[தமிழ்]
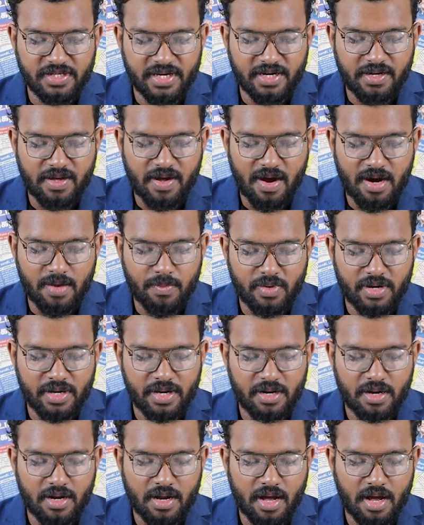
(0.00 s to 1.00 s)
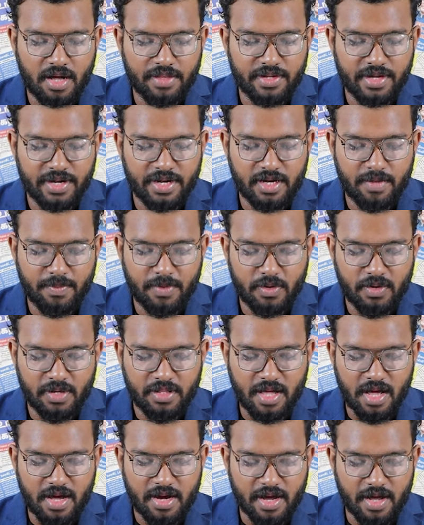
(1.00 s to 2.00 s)
செயற்கான முறையில்
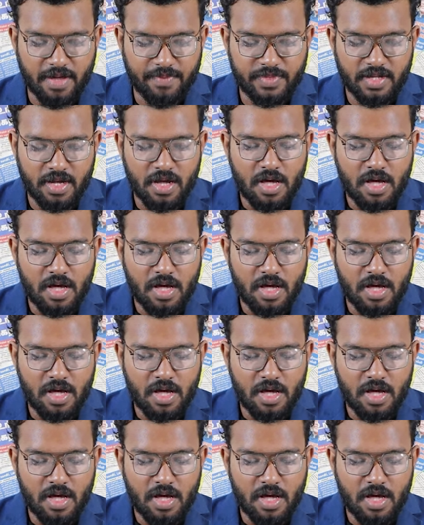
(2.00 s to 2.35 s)
அதிகரிக்கப்பட்டுள்ளதாக